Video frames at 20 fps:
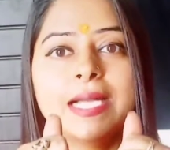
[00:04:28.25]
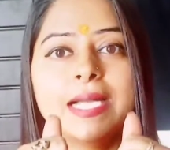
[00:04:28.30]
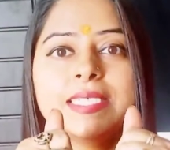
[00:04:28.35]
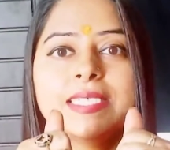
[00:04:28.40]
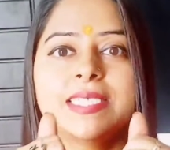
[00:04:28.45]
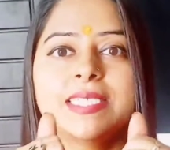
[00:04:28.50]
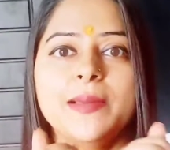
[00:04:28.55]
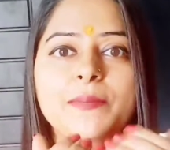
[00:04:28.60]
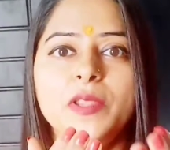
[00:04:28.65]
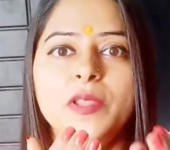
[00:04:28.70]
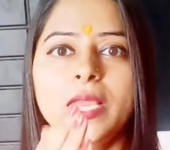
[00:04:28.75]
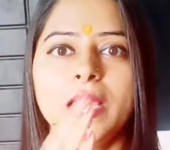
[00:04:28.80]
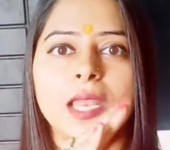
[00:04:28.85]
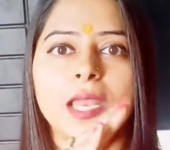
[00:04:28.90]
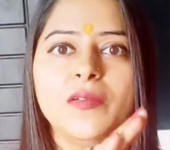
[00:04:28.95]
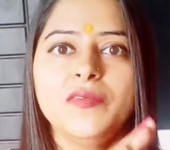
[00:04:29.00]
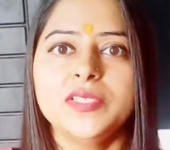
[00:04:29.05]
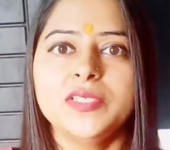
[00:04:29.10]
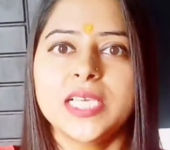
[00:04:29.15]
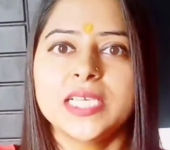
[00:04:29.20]
अच्छे से आपने
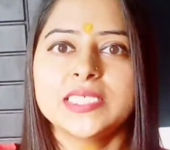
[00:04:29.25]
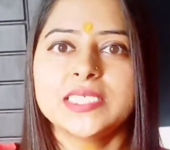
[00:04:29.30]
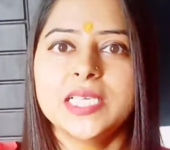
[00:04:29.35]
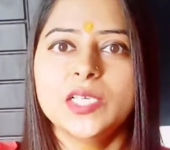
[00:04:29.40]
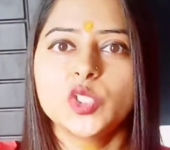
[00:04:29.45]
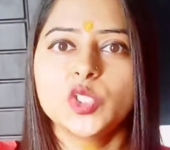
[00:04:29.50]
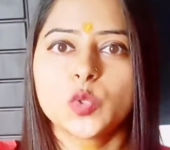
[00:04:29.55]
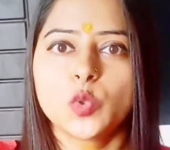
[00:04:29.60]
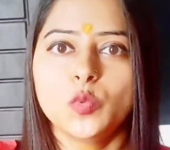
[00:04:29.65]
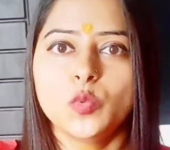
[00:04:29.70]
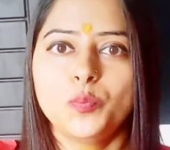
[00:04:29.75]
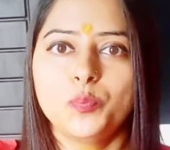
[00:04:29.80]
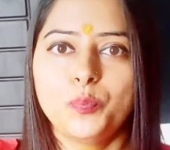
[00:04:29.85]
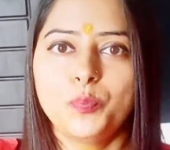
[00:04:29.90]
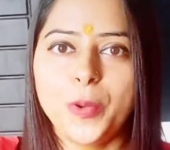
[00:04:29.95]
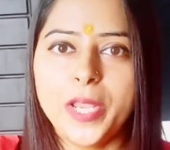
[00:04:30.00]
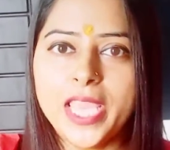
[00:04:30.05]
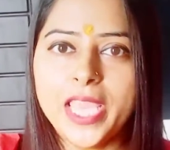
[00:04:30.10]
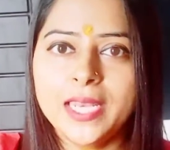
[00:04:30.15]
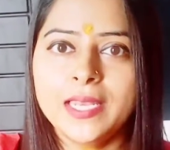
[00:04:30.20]
करा फिर जैसे उसको
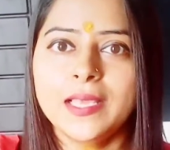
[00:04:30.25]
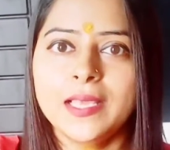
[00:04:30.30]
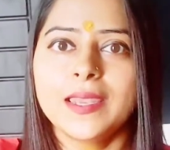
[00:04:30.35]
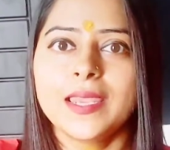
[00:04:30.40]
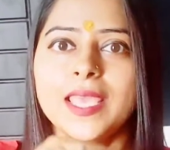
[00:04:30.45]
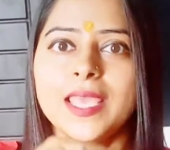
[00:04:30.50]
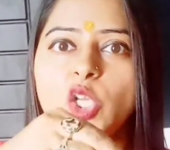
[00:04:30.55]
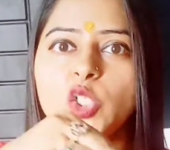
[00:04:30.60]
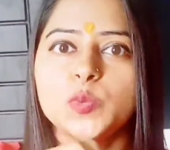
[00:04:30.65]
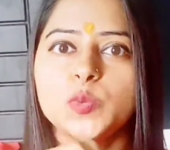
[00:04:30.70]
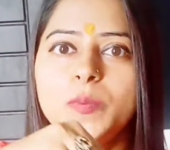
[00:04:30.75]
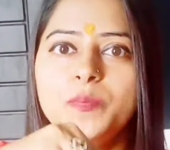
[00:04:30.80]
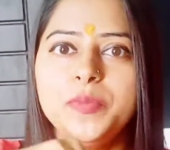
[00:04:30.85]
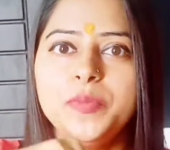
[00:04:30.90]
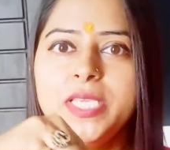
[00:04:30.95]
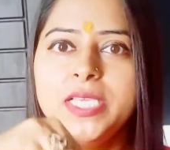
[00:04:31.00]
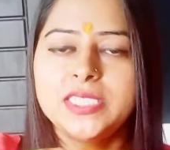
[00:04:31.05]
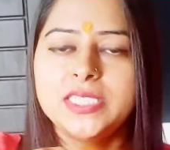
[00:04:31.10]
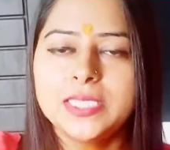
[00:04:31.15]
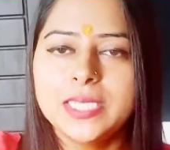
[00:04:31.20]
प्लेन करके उसमें
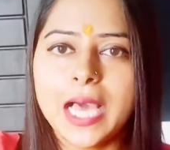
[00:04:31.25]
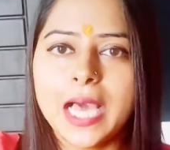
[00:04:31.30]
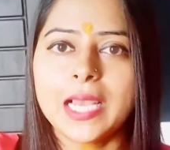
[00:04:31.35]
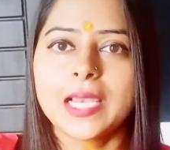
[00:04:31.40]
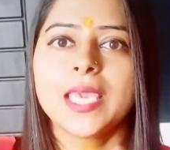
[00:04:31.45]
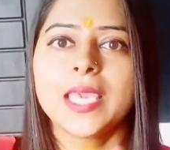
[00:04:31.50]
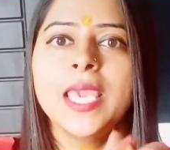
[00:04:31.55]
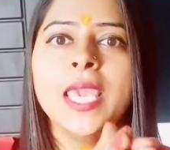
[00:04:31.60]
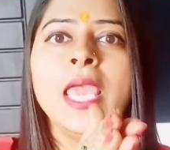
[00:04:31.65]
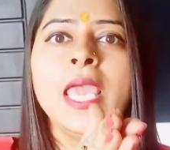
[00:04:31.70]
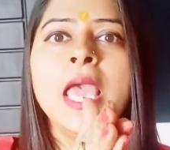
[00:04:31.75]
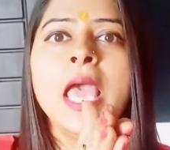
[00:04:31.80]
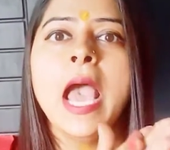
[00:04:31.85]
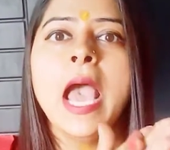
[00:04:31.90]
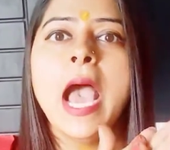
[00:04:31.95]
बीज डाल के